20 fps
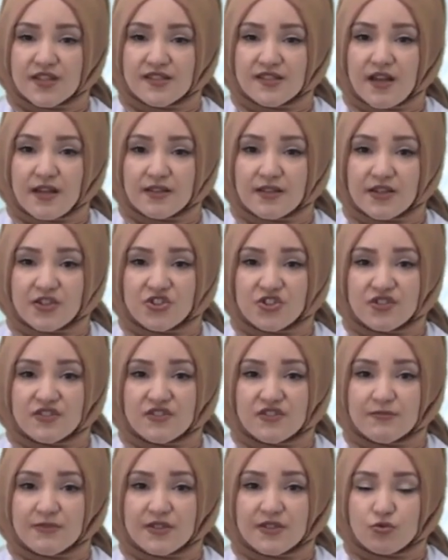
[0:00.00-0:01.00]
yatağını
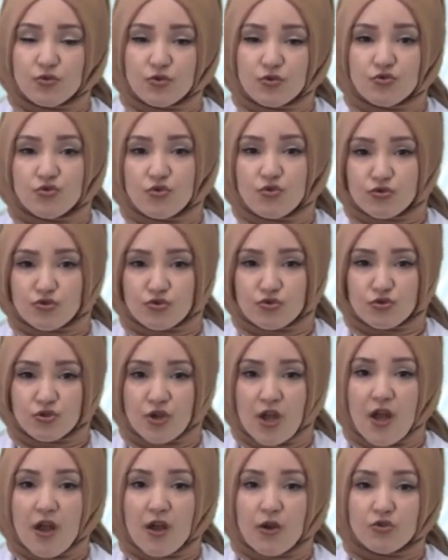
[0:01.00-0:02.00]
aşındırması sonucu oluşur.